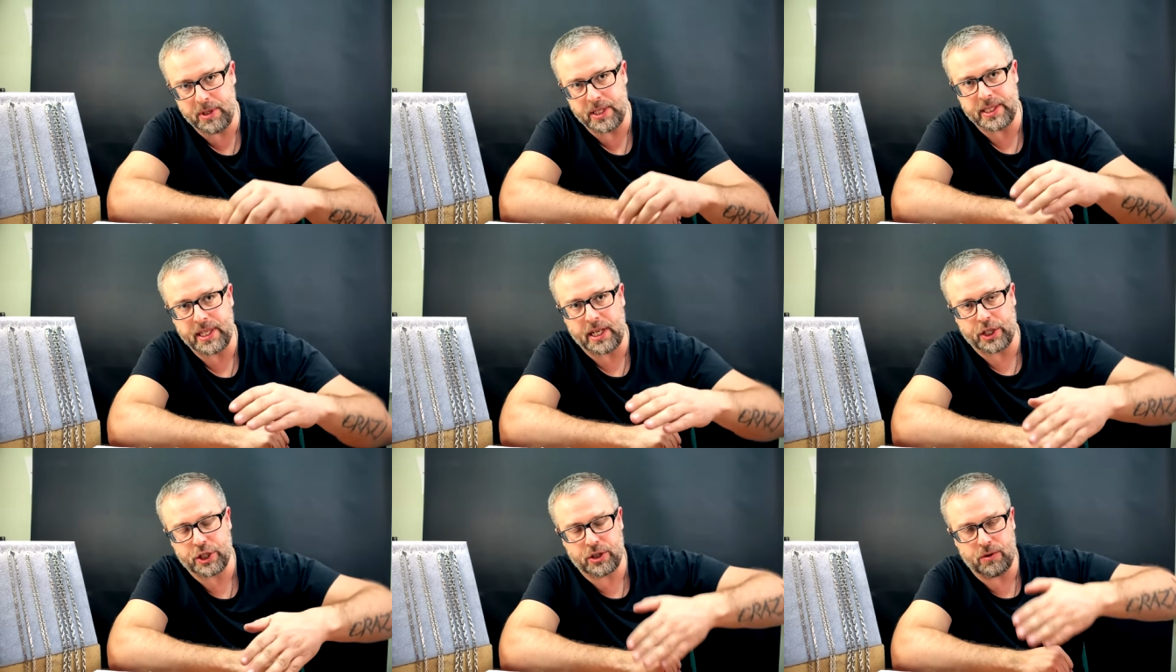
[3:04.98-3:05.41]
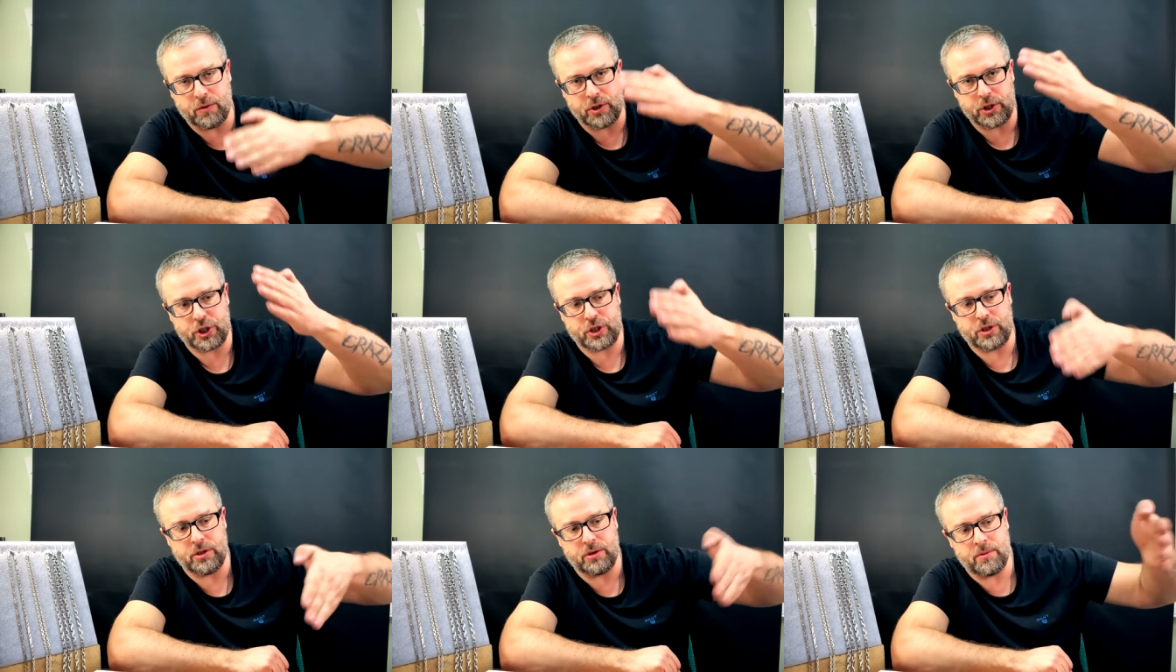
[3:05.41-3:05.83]
бит также
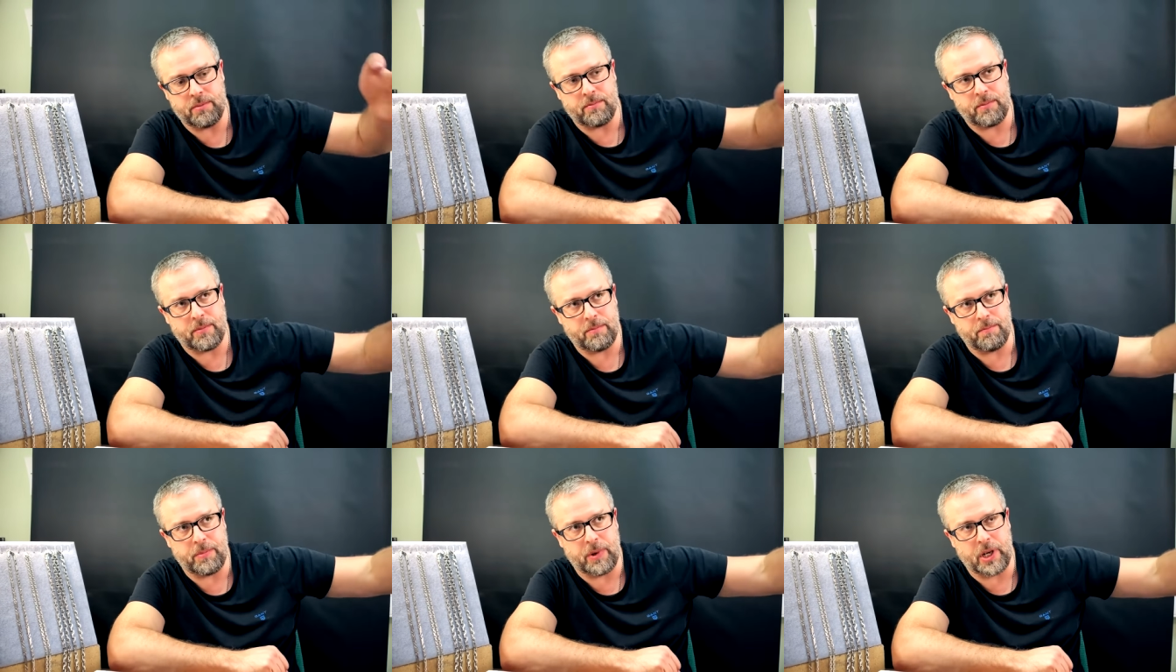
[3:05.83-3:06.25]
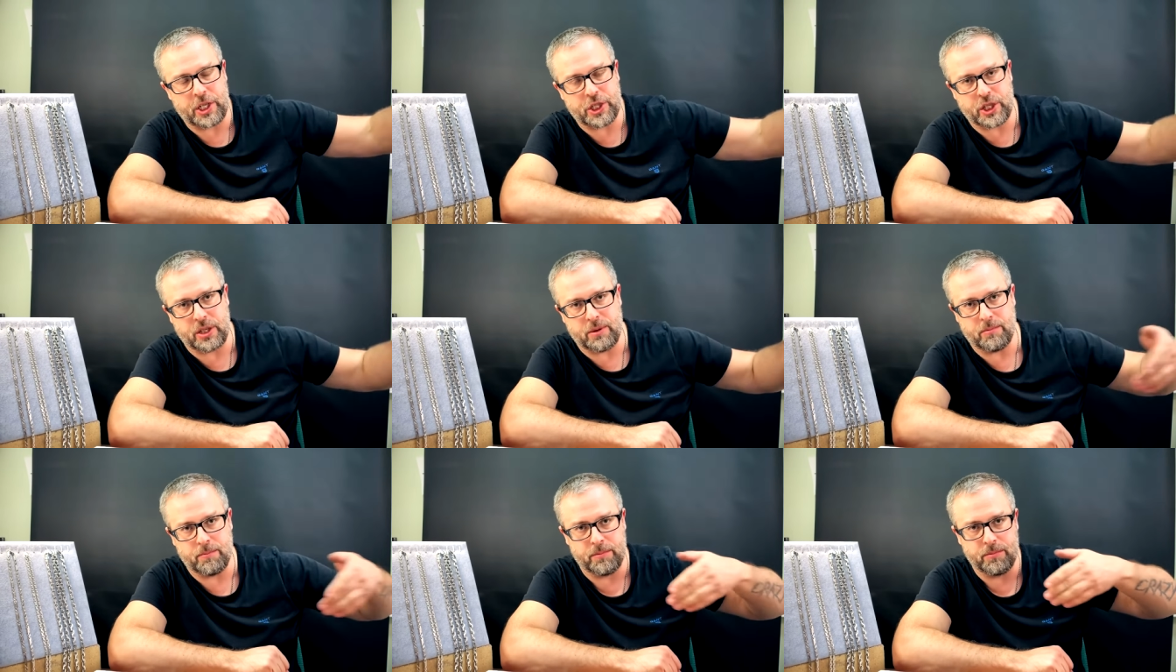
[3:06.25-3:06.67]
вот э,
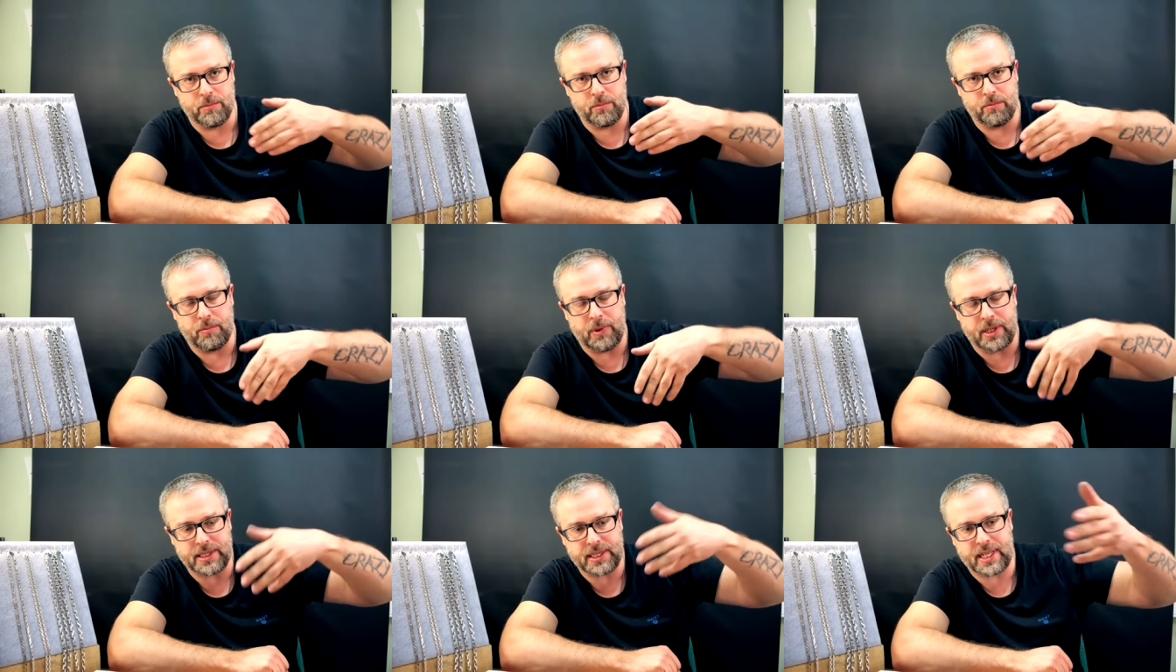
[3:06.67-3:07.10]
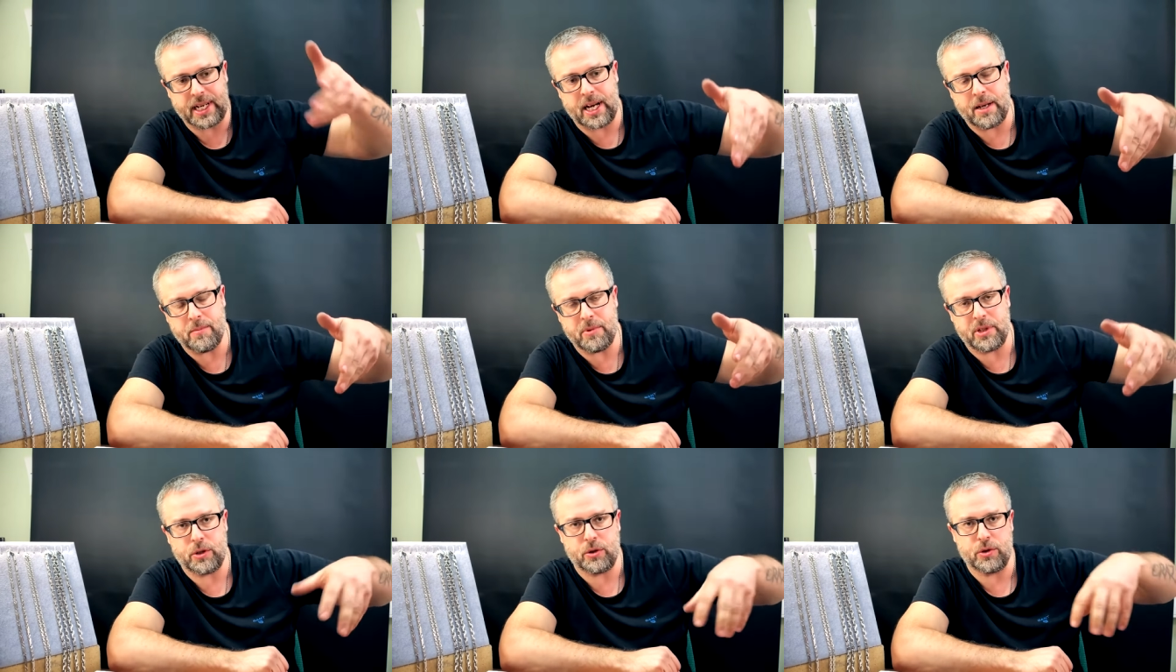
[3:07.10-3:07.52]
большими мазками.